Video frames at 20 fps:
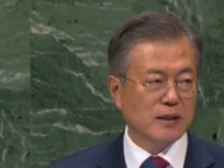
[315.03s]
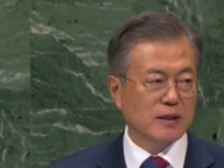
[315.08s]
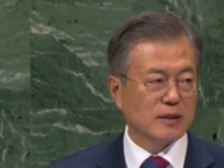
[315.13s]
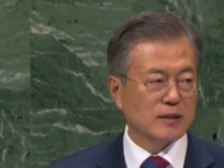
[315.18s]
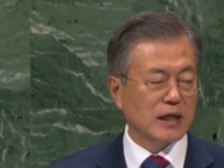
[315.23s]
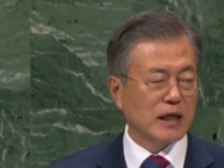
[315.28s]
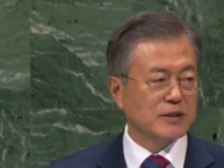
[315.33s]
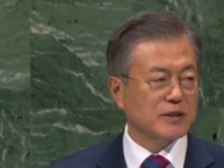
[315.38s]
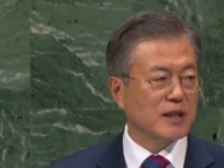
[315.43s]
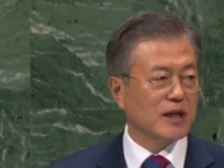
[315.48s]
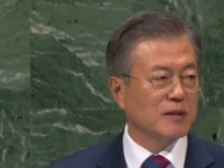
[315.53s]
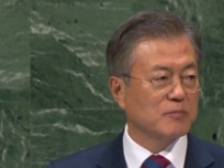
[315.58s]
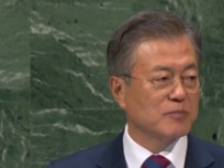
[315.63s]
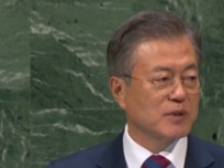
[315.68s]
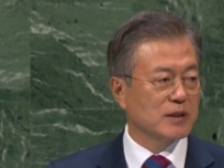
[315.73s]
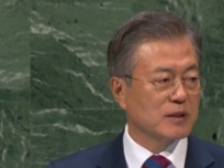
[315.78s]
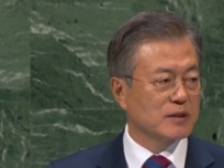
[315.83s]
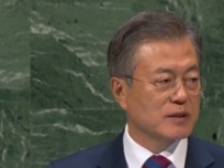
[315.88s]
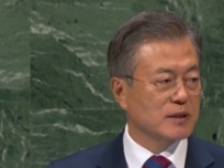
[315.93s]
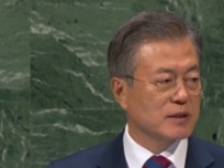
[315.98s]
다시
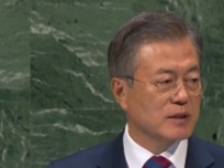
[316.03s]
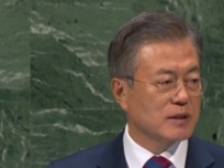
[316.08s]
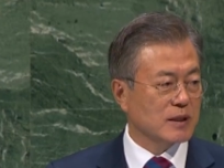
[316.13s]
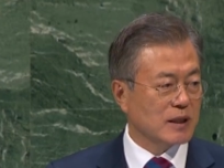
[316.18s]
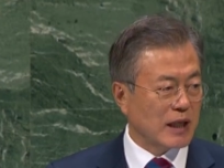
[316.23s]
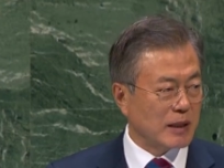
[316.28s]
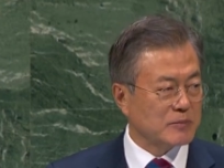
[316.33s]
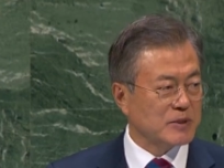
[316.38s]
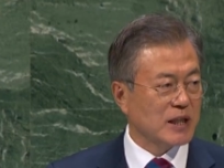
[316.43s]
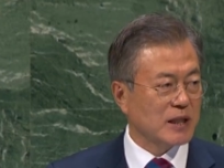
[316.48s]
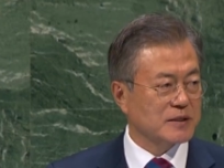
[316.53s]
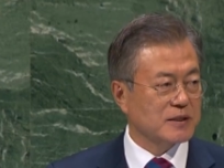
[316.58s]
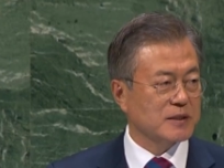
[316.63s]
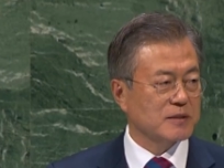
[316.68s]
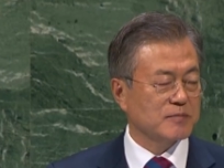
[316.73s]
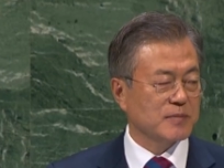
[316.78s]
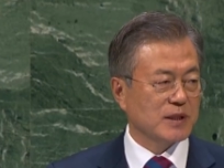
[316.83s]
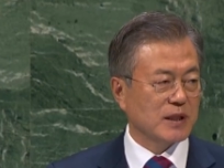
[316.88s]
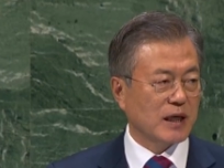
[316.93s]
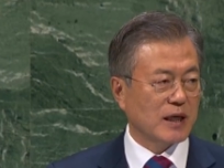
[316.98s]
한번
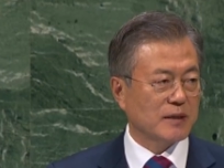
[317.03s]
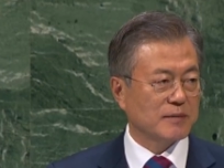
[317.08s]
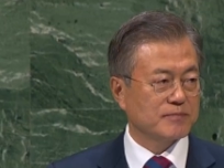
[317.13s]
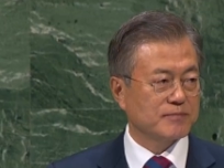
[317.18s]
감사드립니다.